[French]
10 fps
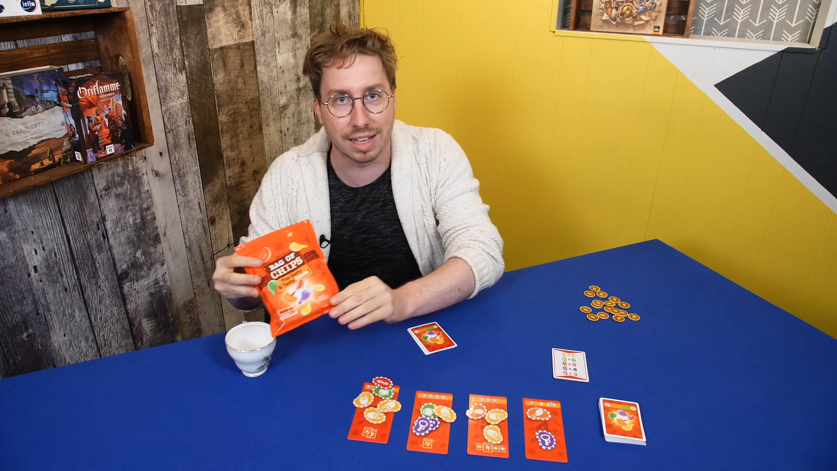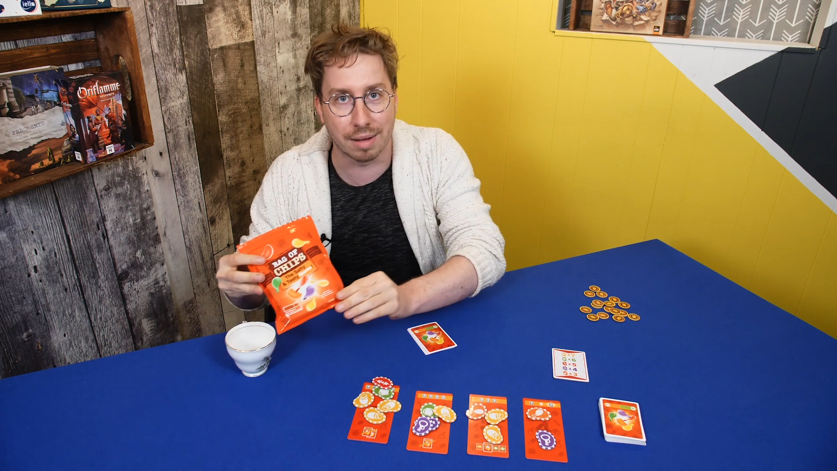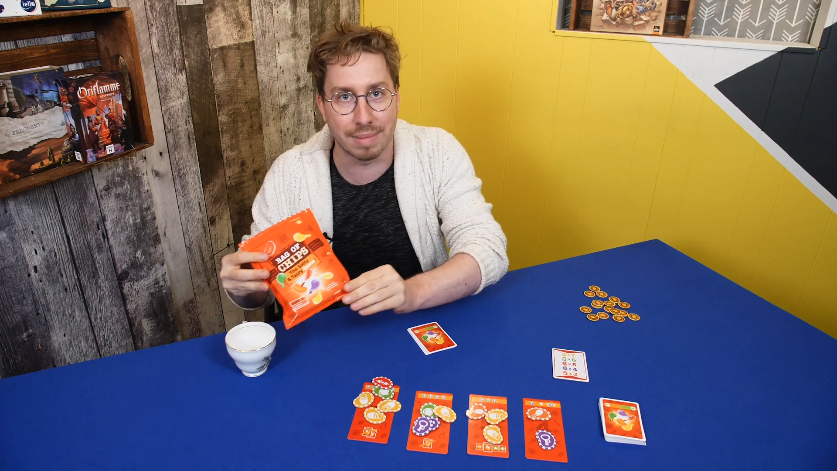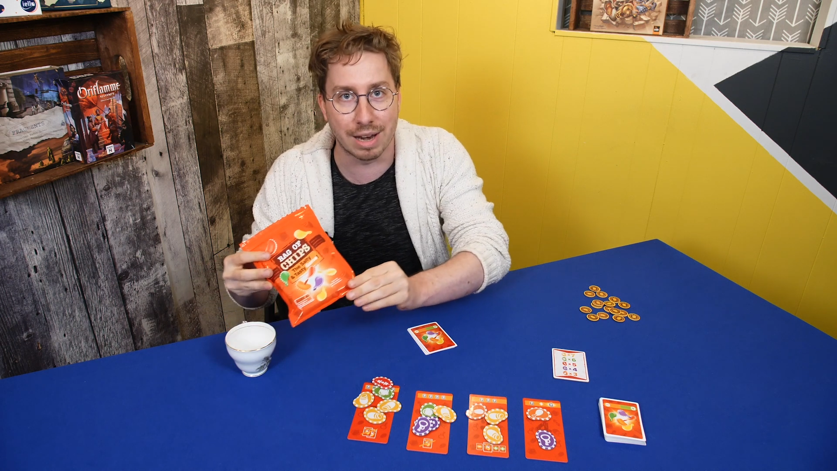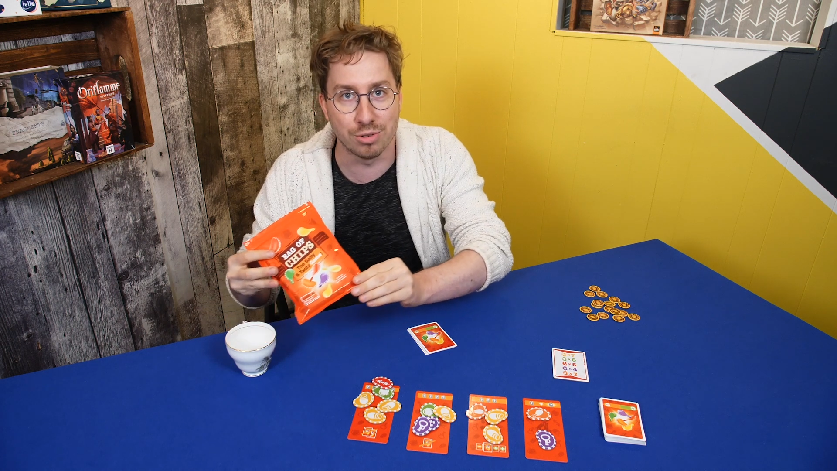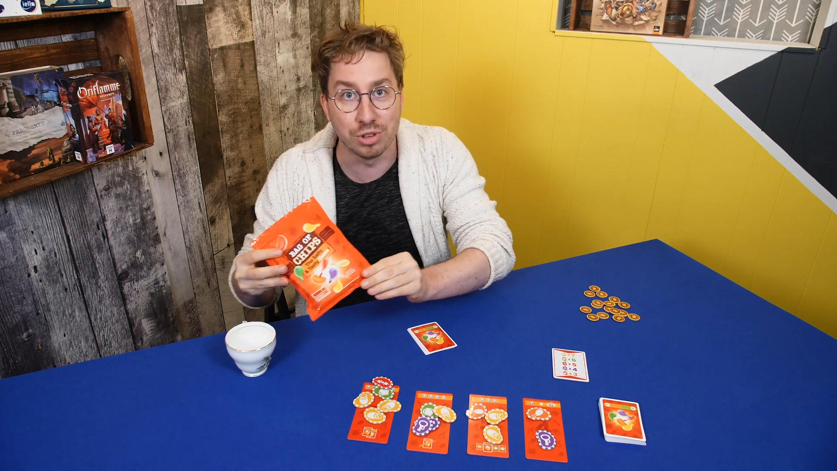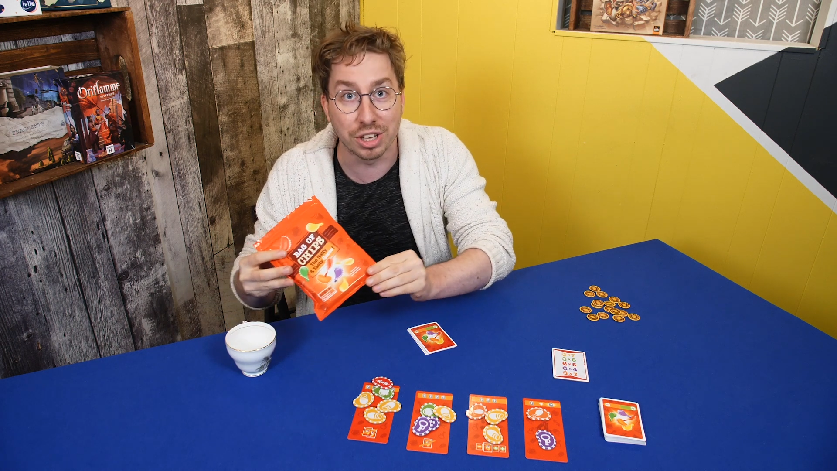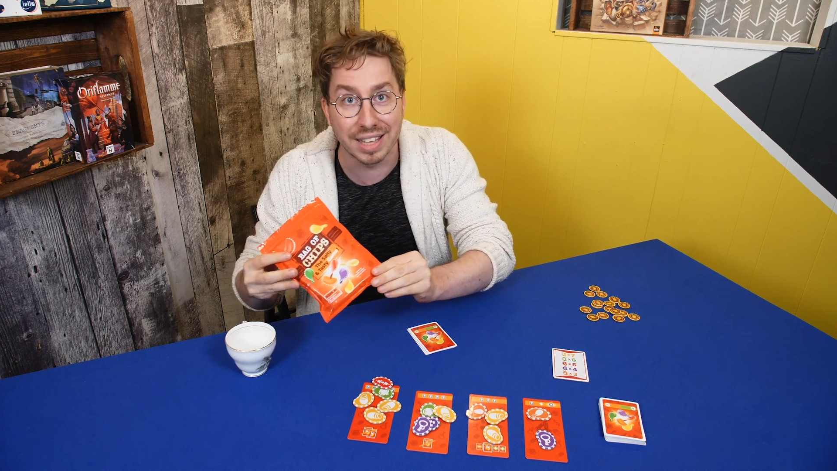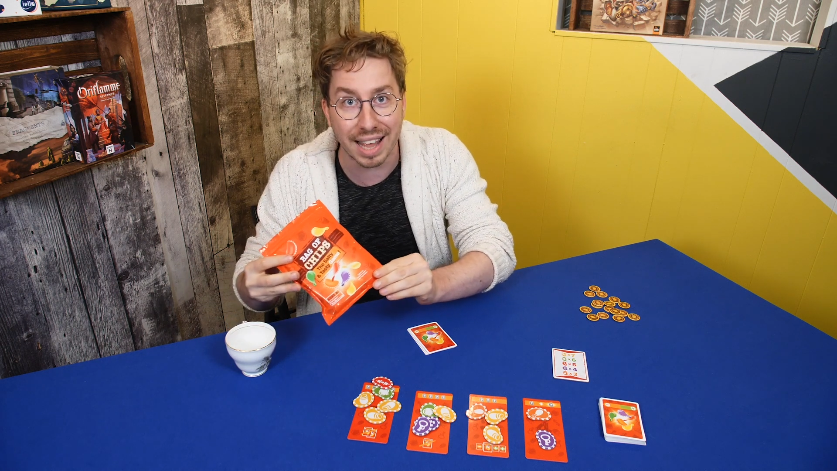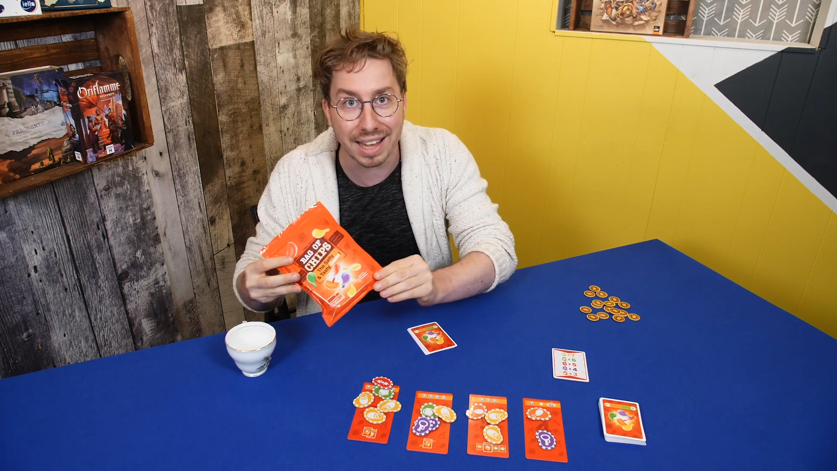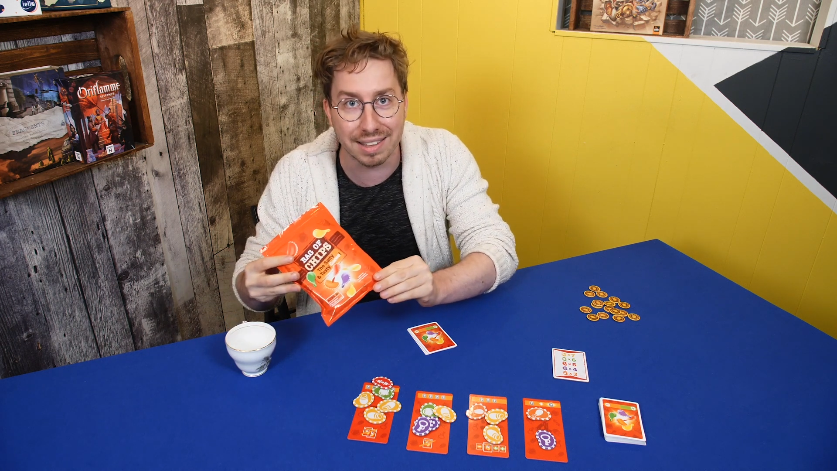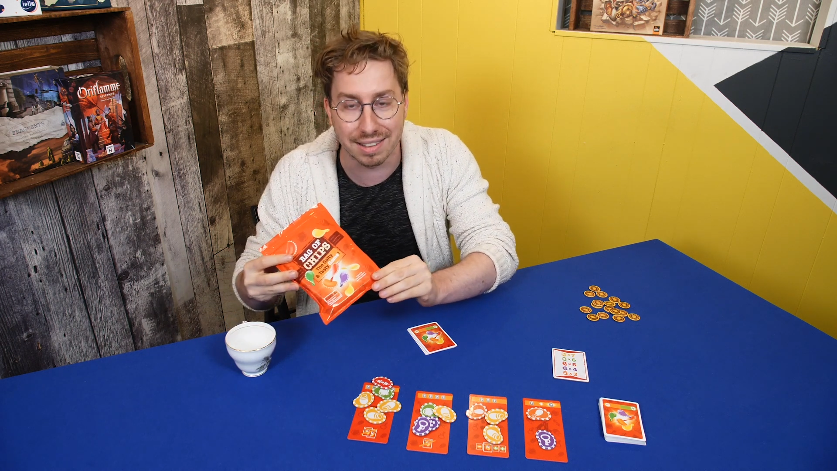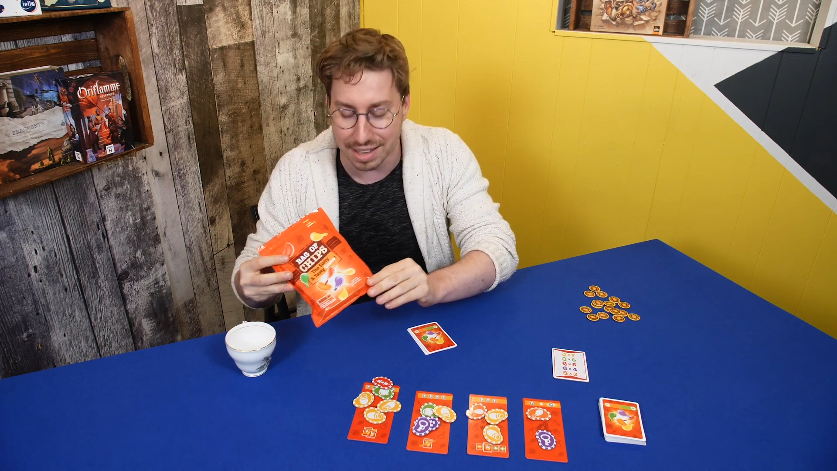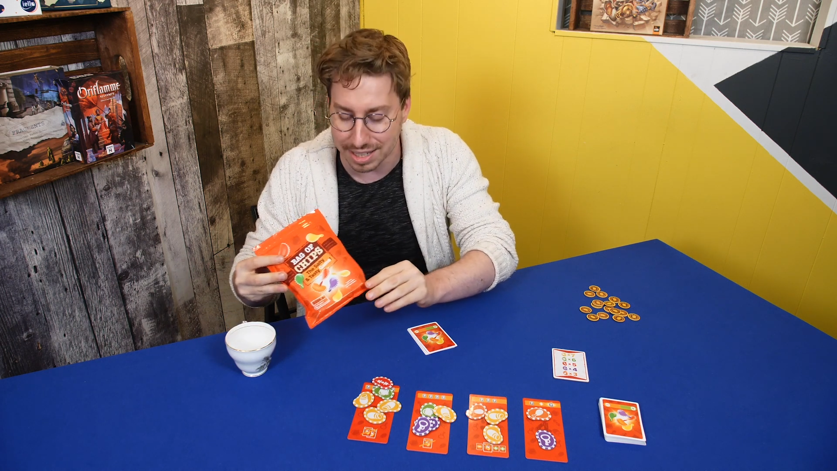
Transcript: dans ma ludothèque